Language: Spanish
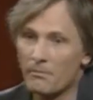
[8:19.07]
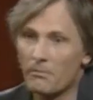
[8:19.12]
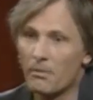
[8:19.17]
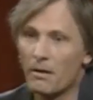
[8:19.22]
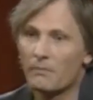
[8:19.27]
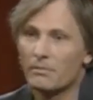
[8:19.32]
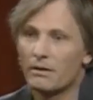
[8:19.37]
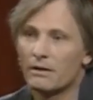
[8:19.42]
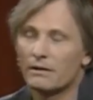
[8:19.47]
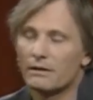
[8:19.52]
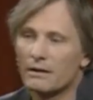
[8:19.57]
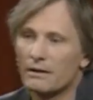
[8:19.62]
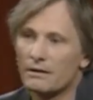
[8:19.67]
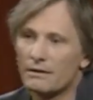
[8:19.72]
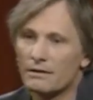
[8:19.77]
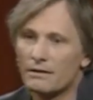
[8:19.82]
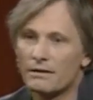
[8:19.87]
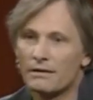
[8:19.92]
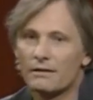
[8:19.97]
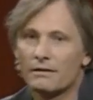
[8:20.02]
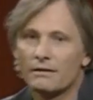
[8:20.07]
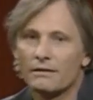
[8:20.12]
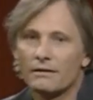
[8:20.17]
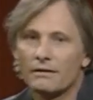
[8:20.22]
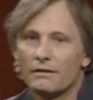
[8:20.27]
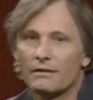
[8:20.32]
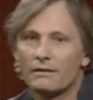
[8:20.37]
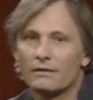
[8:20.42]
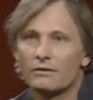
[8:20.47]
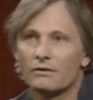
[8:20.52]
papel que hice,
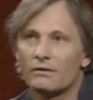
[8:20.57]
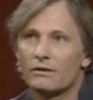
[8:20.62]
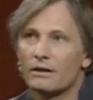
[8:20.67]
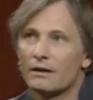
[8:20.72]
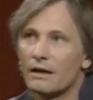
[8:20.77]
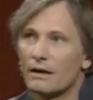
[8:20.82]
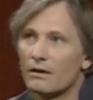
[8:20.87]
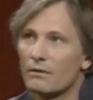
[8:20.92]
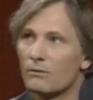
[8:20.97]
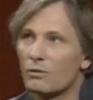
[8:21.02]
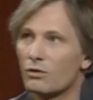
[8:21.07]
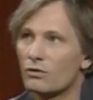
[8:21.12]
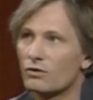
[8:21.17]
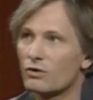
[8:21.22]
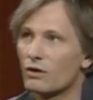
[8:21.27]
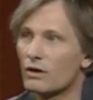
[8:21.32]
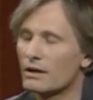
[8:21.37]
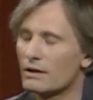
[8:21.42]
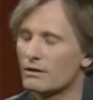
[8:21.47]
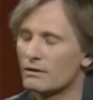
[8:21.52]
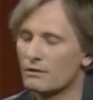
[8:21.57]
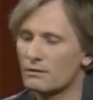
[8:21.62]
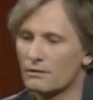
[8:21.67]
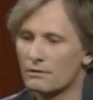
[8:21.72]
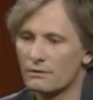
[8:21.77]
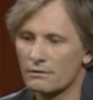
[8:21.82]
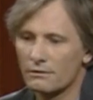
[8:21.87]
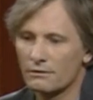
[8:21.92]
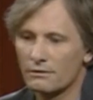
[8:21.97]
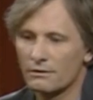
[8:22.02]
eh, yo tenía como ocho
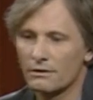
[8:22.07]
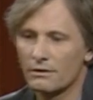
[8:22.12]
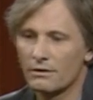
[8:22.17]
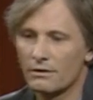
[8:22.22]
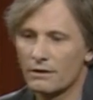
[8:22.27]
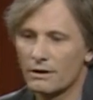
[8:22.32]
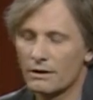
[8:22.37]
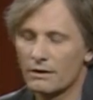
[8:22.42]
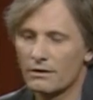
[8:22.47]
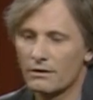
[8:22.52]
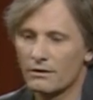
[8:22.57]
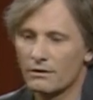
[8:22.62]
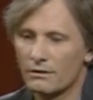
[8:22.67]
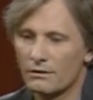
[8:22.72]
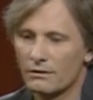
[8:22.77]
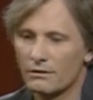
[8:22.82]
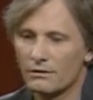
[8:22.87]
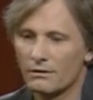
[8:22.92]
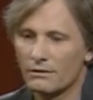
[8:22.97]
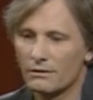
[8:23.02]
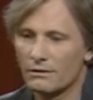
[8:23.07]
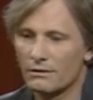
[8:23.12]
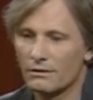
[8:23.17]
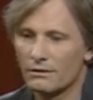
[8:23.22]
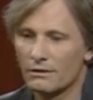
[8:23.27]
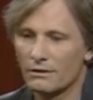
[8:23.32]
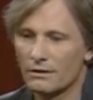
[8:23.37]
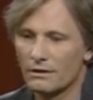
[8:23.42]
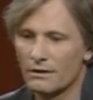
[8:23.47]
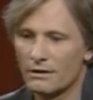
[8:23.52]
años en colegio,
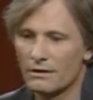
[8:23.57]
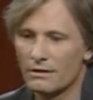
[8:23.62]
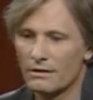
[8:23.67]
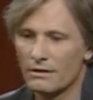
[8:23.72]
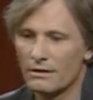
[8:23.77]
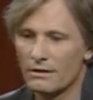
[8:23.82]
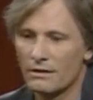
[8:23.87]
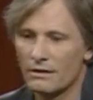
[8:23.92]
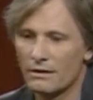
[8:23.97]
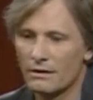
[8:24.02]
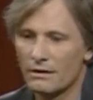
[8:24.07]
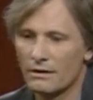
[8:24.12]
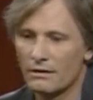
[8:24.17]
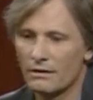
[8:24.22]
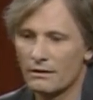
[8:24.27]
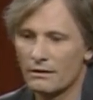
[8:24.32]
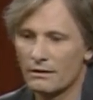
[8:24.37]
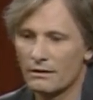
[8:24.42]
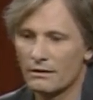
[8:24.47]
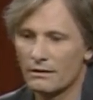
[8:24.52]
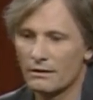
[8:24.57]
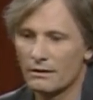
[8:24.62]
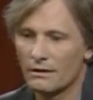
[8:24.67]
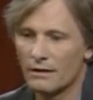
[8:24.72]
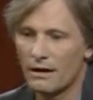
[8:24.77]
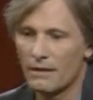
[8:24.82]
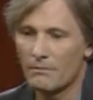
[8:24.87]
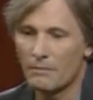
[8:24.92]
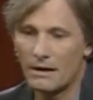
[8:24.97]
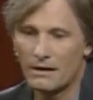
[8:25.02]
y hice
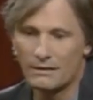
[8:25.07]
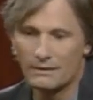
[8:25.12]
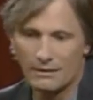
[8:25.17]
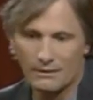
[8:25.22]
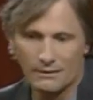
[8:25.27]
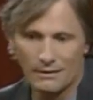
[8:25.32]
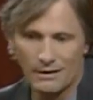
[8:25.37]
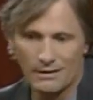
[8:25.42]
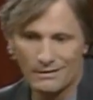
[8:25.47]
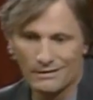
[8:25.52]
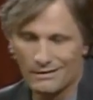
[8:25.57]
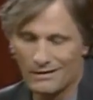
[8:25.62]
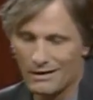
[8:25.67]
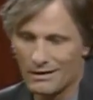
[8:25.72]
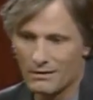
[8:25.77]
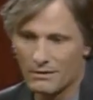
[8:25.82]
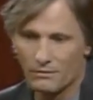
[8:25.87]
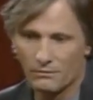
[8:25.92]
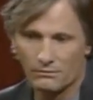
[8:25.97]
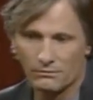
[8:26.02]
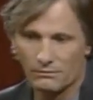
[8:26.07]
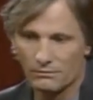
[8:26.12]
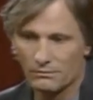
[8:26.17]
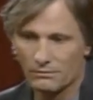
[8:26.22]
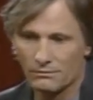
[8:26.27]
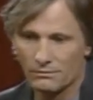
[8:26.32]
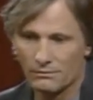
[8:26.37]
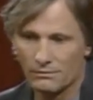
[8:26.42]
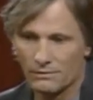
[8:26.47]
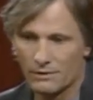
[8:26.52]
la parte trasera de
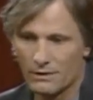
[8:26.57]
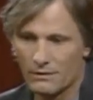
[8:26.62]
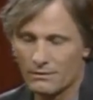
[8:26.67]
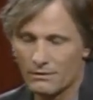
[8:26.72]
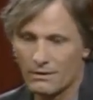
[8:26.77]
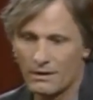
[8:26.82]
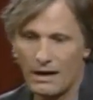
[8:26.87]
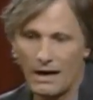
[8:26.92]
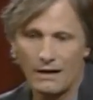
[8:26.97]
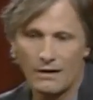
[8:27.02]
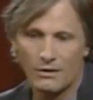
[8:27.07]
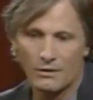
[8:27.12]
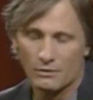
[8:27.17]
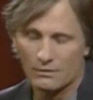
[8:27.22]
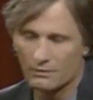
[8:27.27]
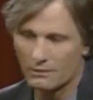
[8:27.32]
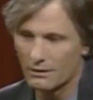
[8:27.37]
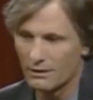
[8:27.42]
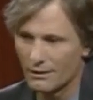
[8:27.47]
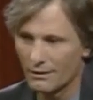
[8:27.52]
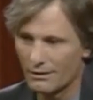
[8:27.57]
un, de un dragón.